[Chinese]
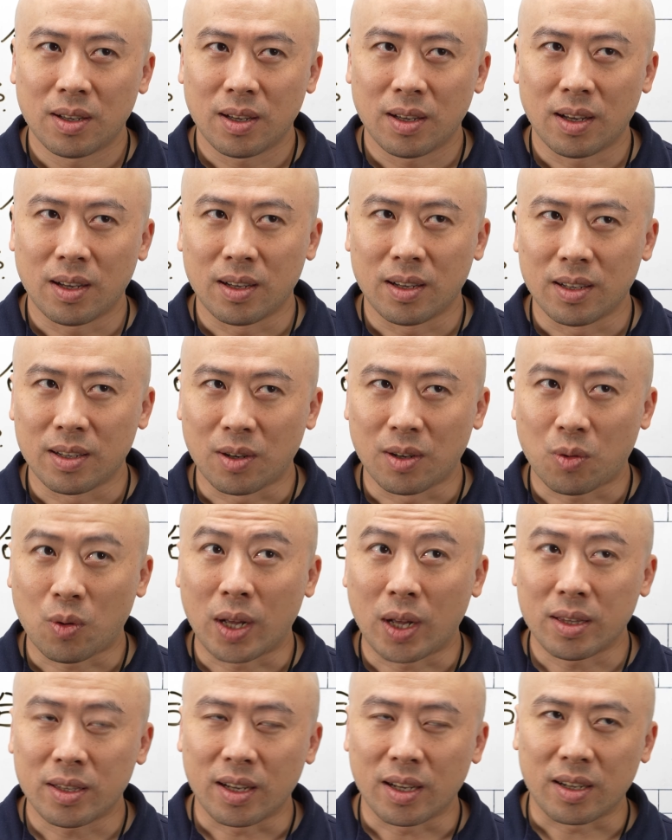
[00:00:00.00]
呃
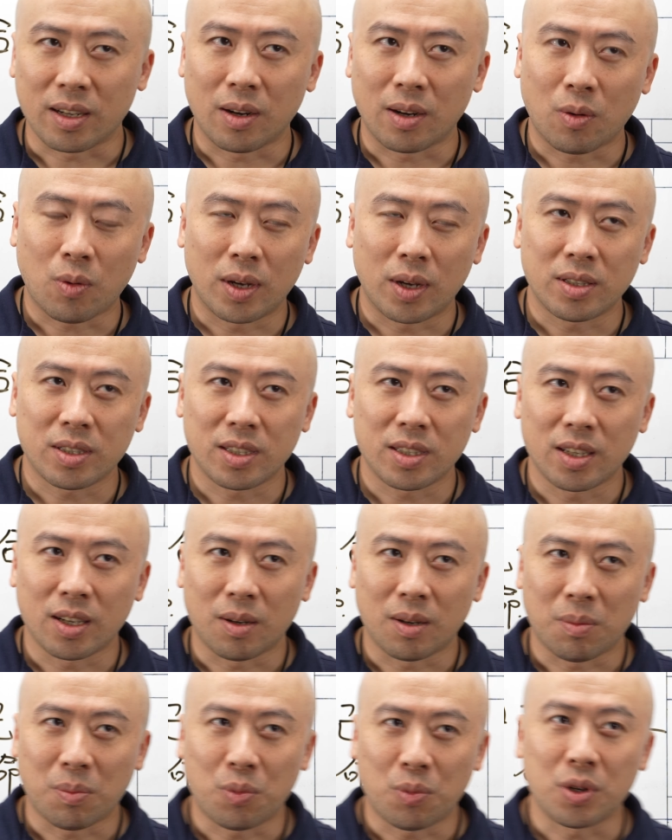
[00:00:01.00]
观点跟关系
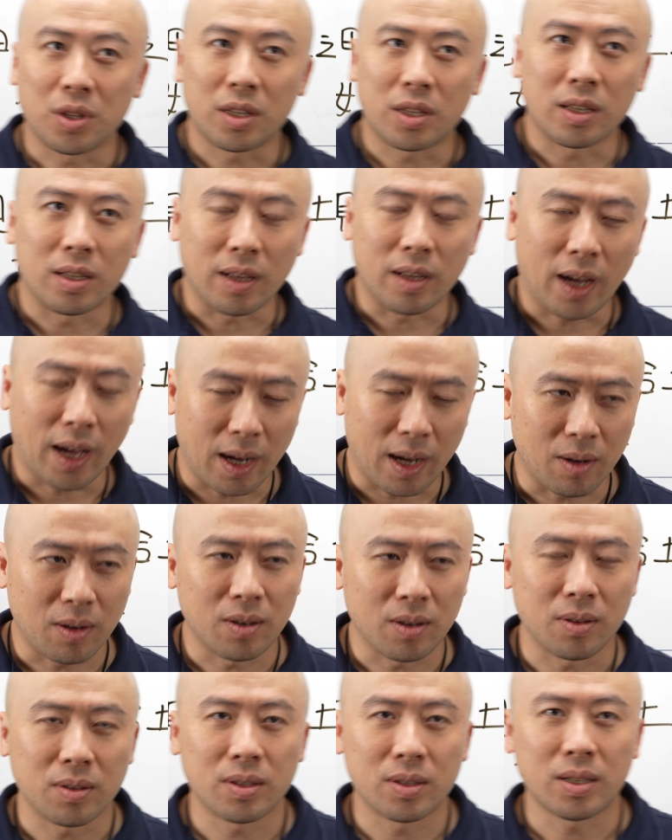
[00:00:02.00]
啊不一定好
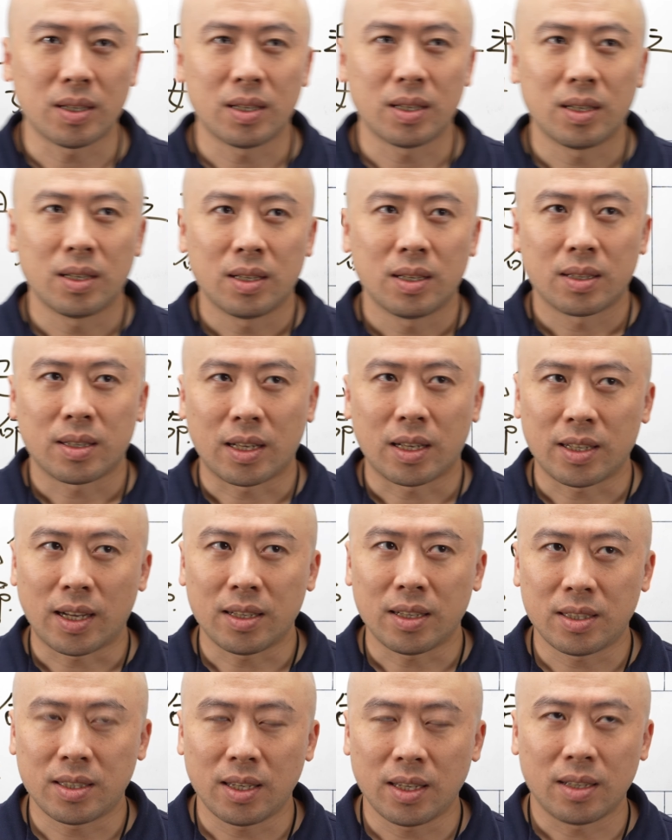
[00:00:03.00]
哈、哦。但是他
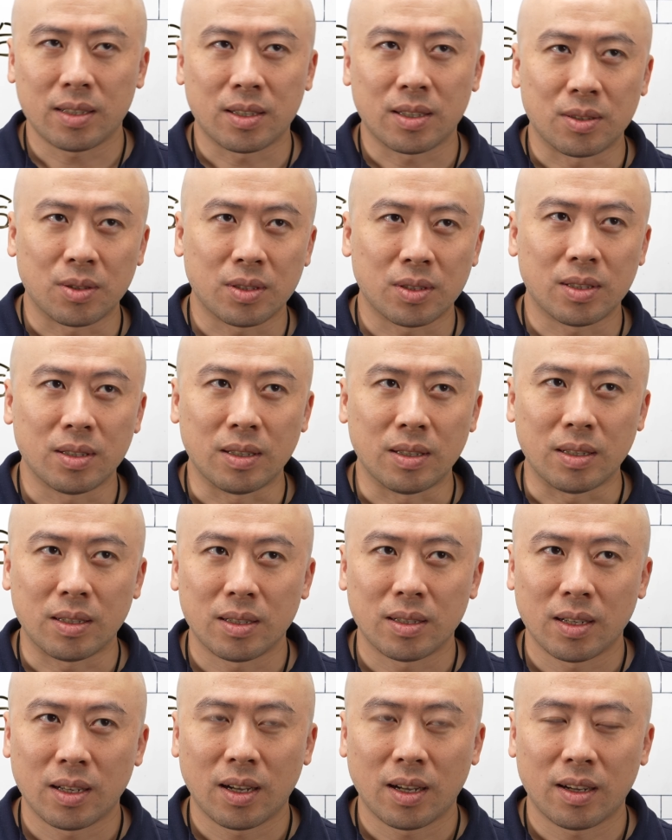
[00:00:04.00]
借着就是
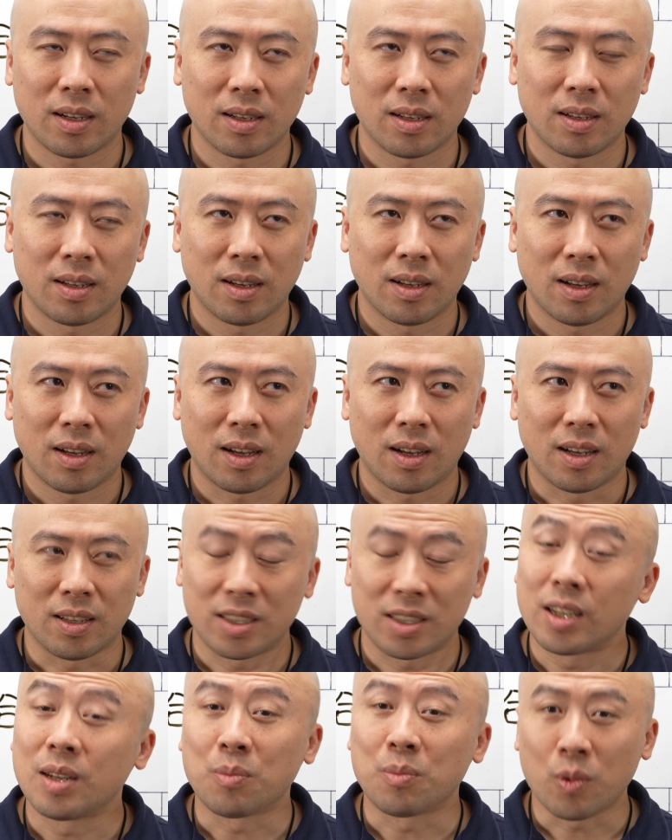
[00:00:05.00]
呃
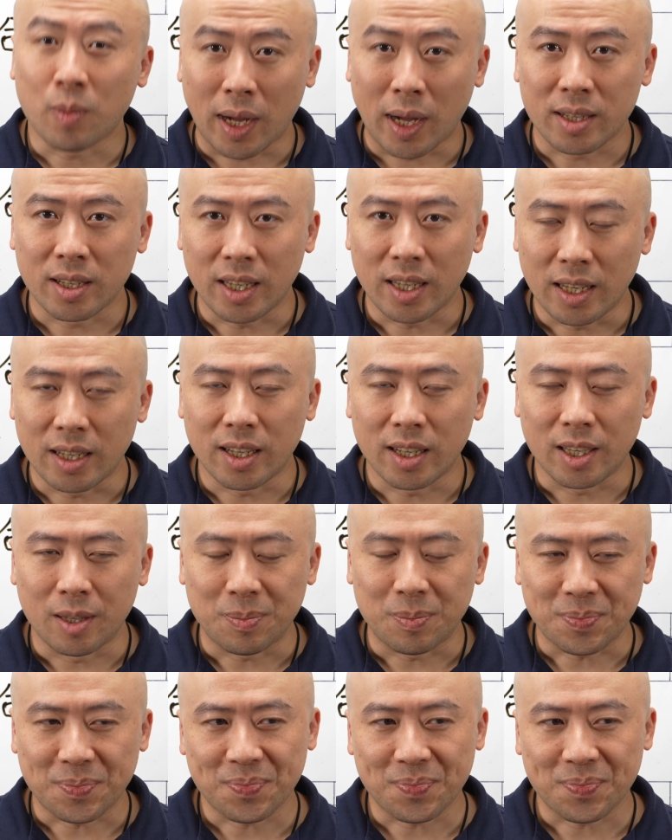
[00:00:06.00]
坚韧不拔的毅力，